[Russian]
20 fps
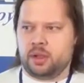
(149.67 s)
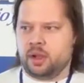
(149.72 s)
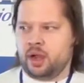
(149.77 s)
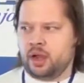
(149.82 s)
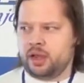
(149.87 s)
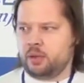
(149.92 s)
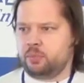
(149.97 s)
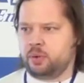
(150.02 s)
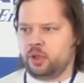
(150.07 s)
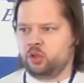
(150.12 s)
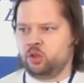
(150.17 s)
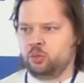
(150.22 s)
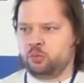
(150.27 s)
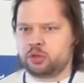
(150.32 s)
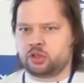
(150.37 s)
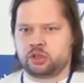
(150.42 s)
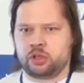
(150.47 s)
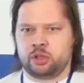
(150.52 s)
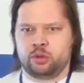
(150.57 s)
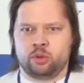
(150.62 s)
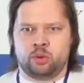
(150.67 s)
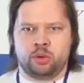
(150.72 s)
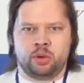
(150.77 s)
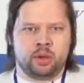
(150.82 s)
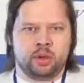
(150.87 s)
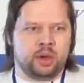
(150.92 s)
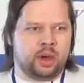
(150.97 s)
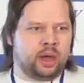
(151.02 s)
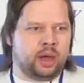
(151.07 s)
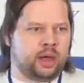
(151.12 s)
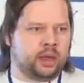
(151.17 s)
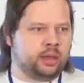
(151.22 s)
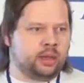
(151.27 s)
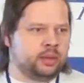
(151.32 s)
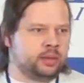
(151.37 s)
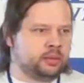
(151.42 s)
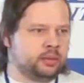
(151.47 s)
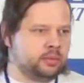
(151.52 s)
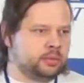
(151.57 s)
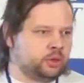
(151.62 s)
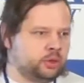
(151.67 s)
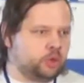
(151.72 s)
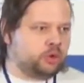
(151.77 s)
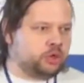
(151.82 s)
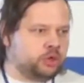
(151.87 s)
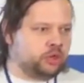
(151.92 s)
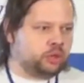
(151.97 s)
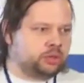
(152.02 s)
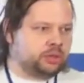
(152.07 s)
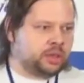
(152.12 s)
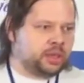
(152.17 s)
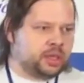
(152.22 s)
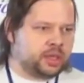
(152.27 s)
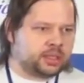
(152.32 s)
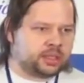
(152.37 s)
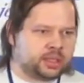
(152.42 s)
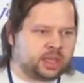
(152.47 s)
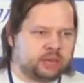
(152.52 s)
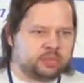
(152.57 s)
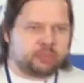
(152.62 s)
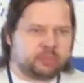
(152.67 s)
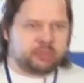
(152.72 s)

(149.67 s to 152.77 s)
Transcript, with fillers: а я подумал, что ну, а кто еще-то есть, как бы